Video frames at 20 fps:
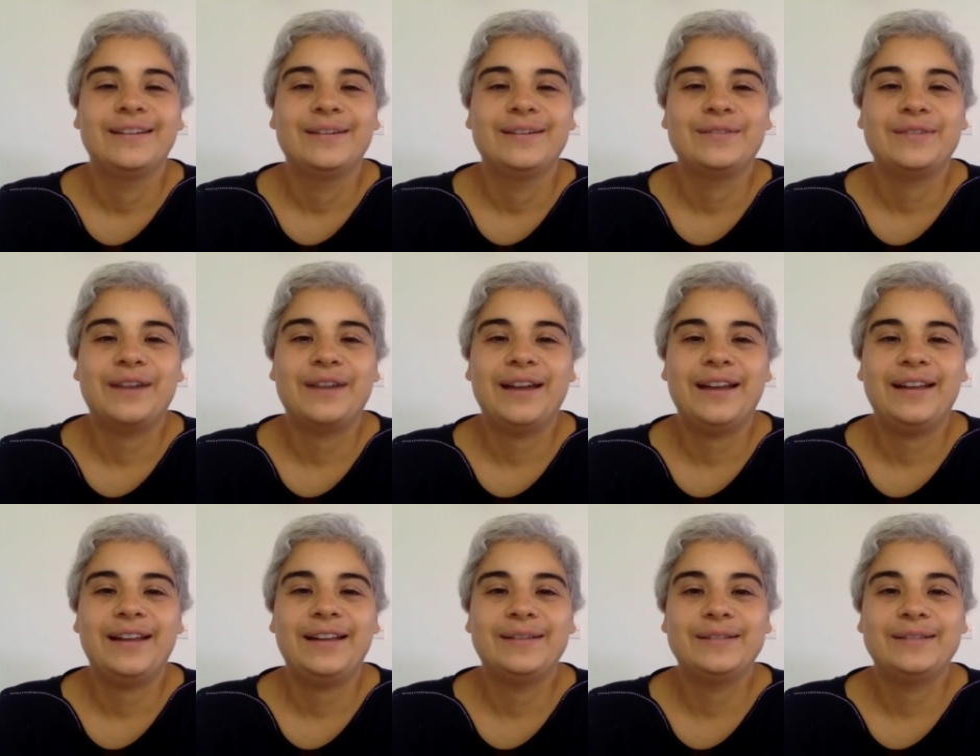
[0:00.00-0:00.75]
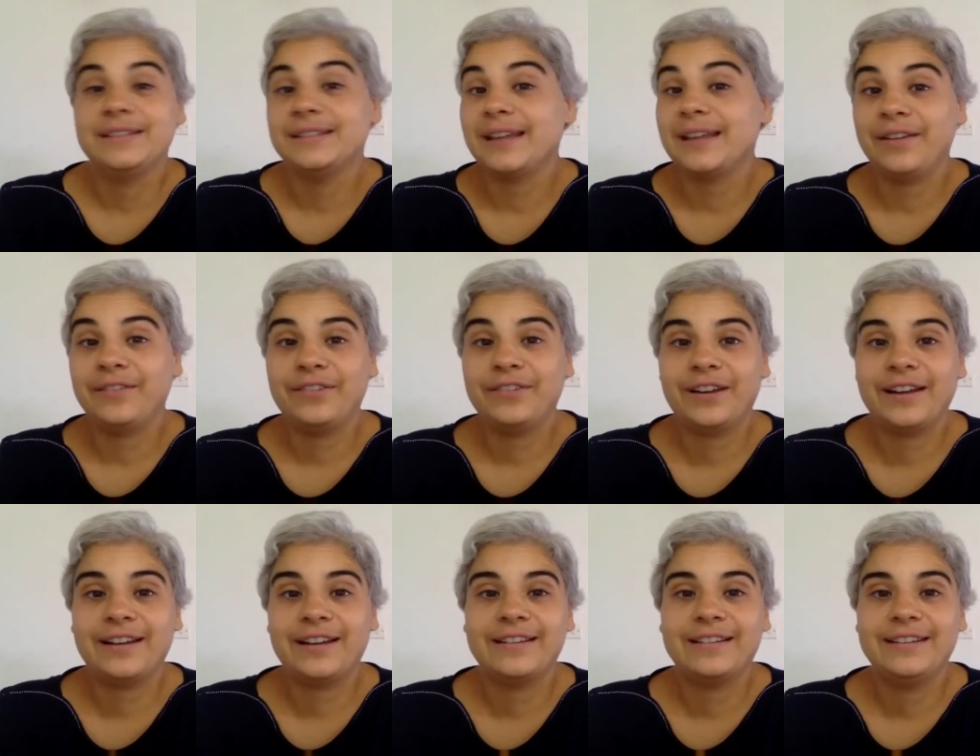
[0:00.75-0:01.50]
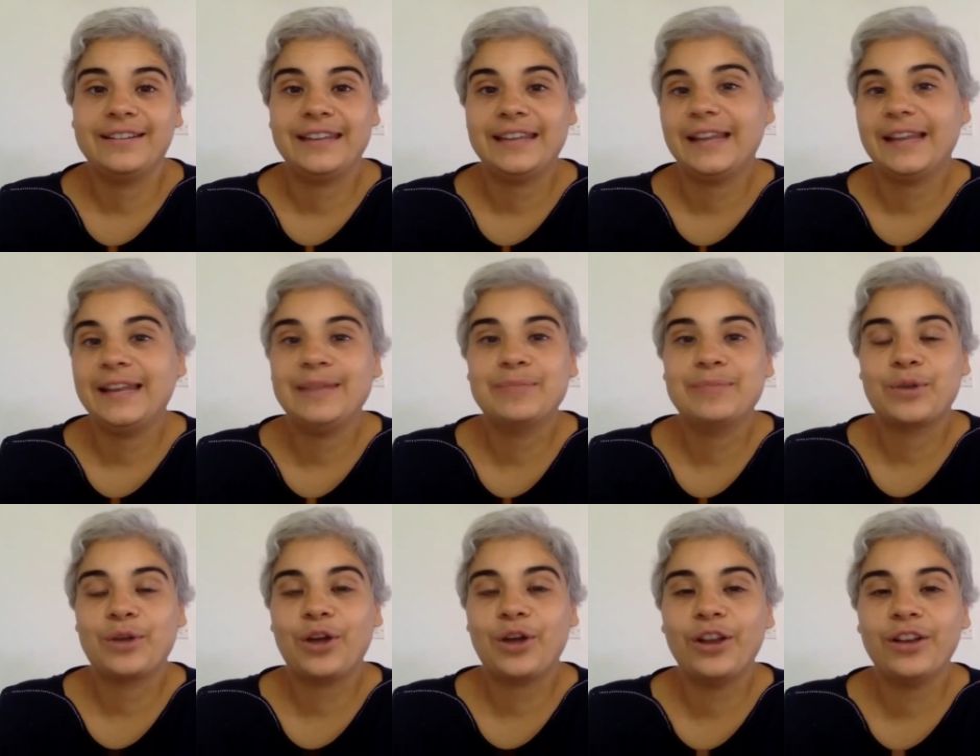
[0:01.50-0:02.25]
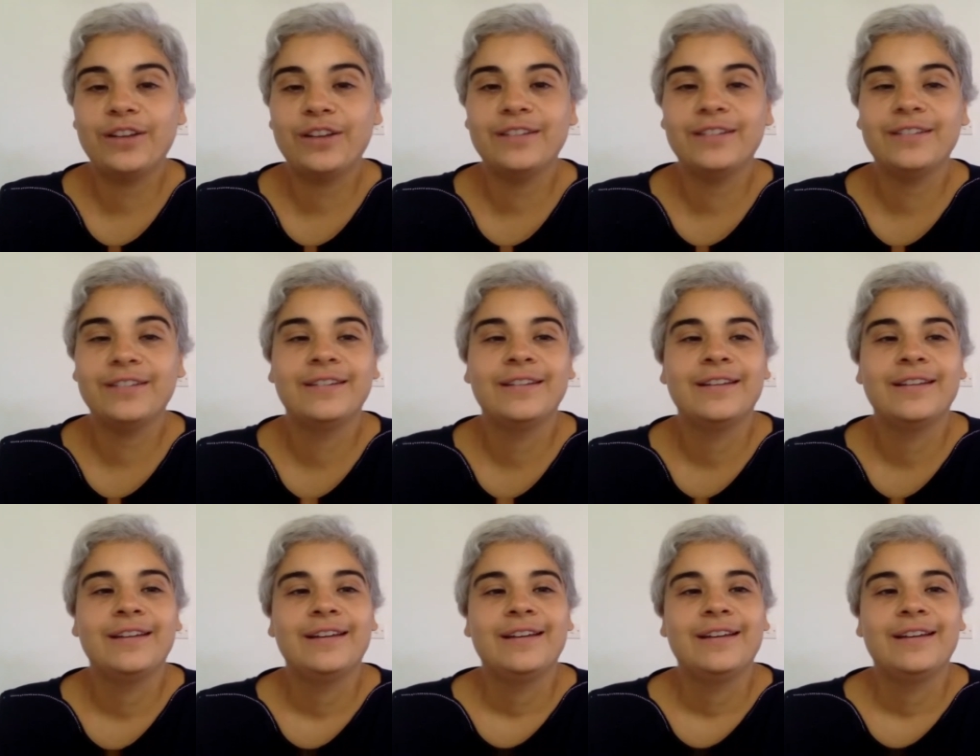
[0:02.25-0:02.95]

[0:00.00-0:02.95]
weil sie es einfach nicht erleben können.